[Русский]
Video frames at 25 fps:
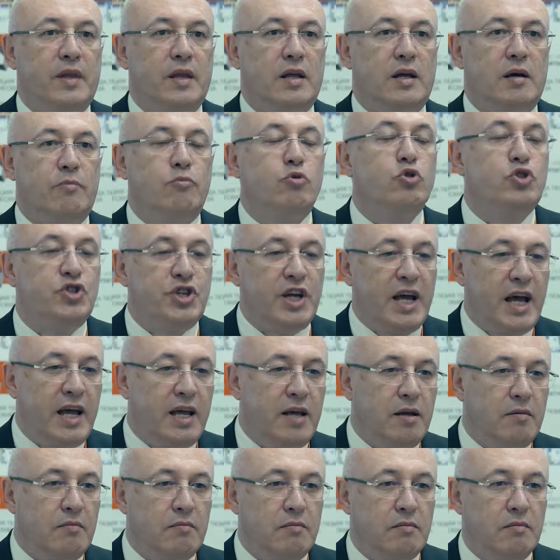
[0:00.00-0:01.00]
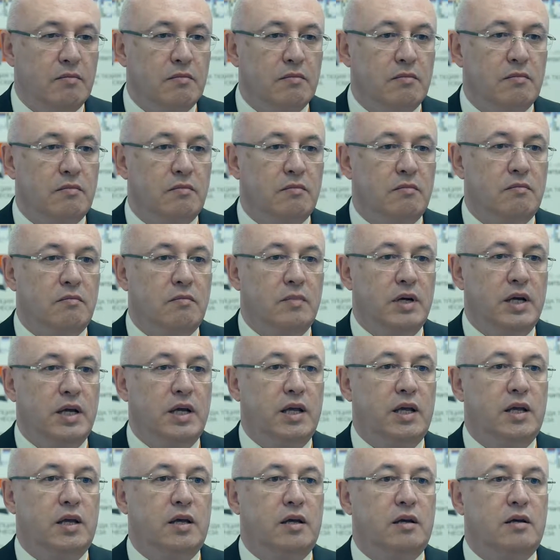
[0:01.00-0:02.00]
обучаем,
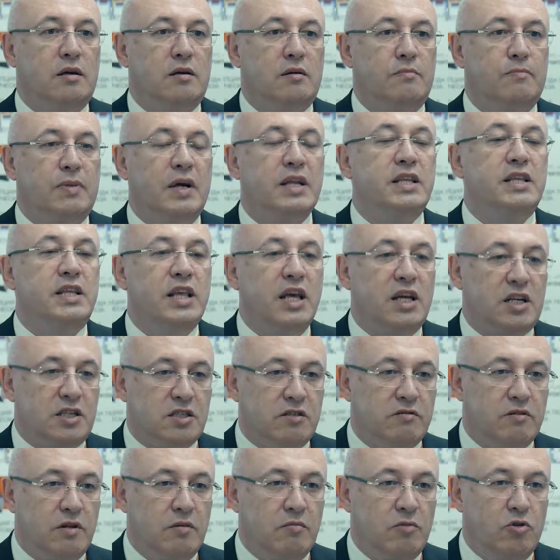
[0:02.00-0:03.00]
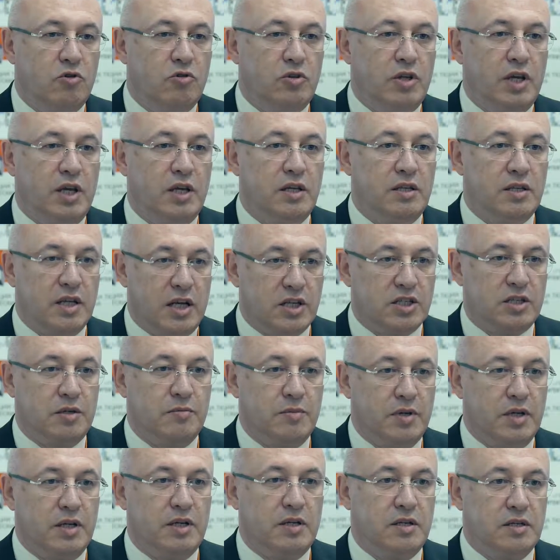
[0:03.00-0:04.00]
мы поддерживаем людей
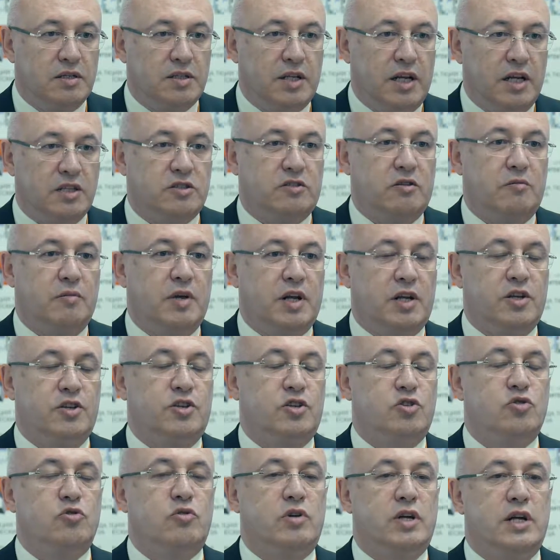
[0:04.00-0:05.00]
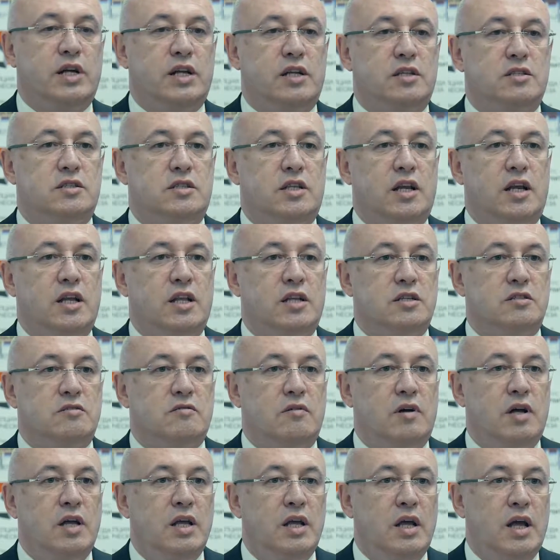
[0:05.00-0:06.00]
нашими средствами архитектуры и
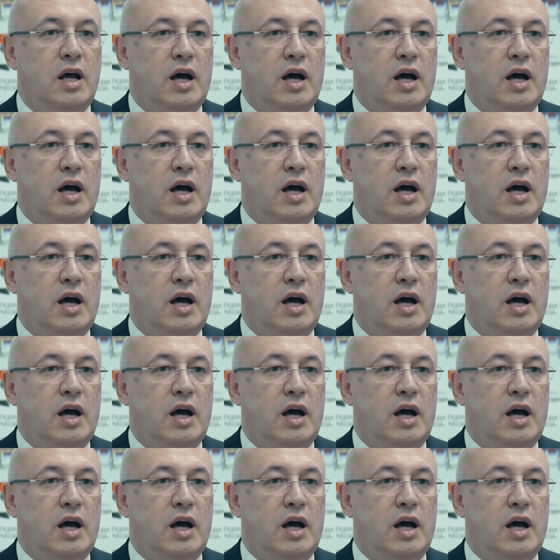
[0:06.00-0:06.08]
градостроительства.